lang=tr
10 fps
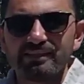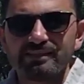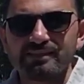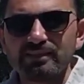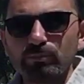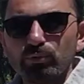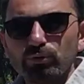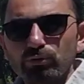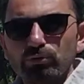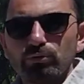Size de
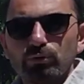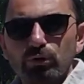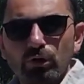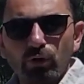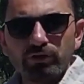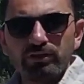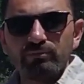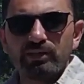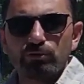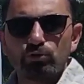bugün 17
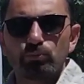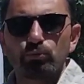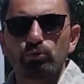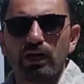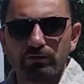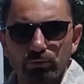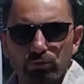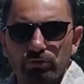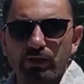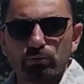e, metreküp Ducato
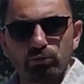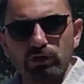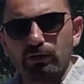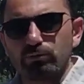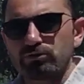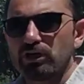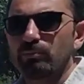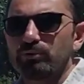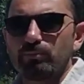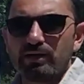düşünen, Ducato,
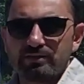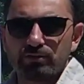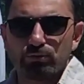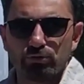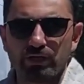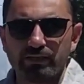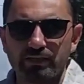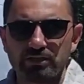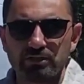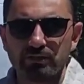Jumper, Boxer
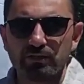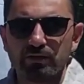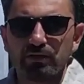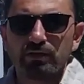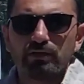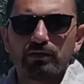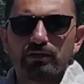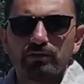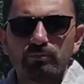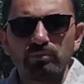düşünenler için
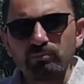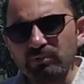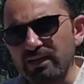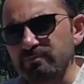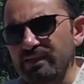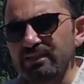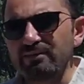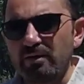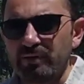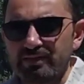e, bir biraz bilgi
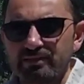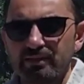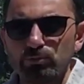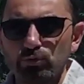vermek istedim.